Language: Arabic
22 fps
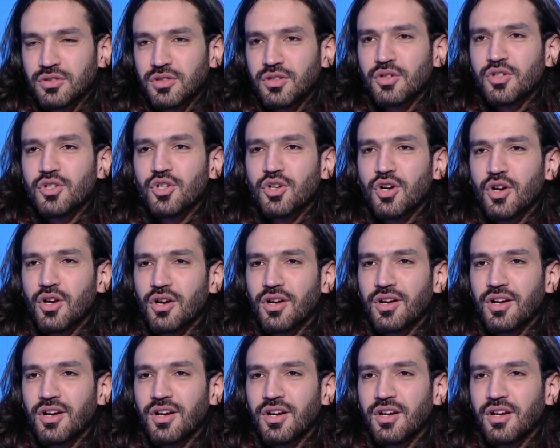
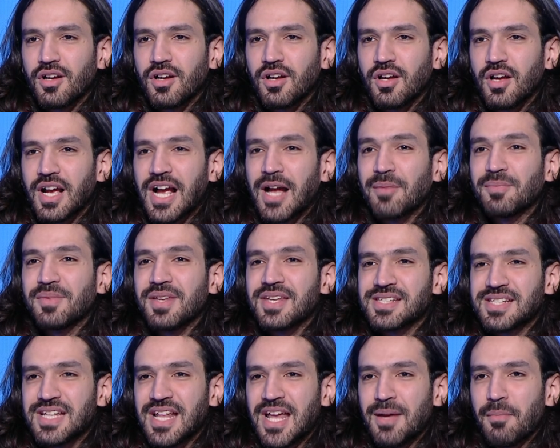كابتن اسمه ايه؟ كابتن
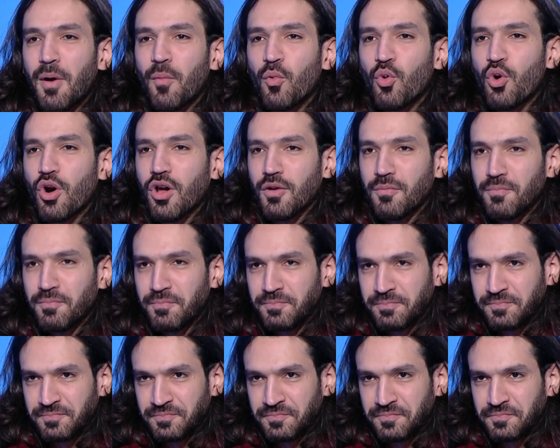اسلام ابو كرم
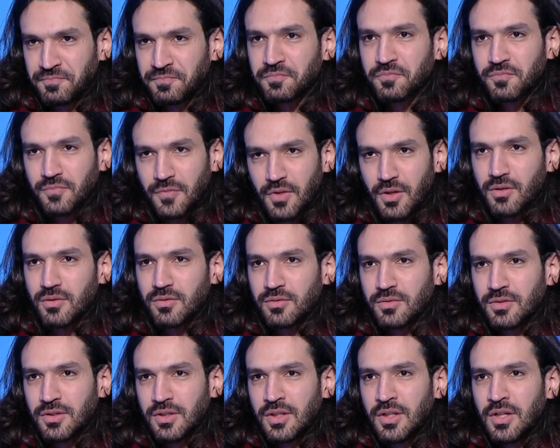اسلام ابو كرم اه
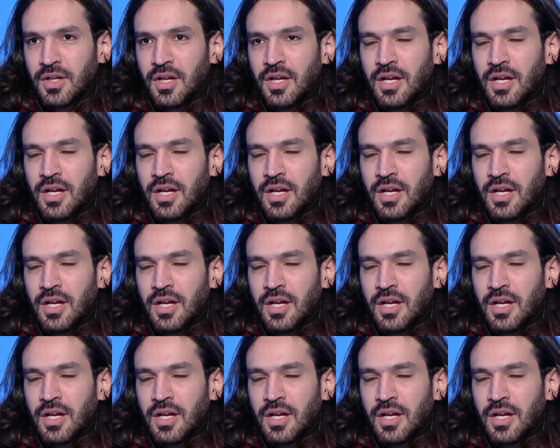ده انا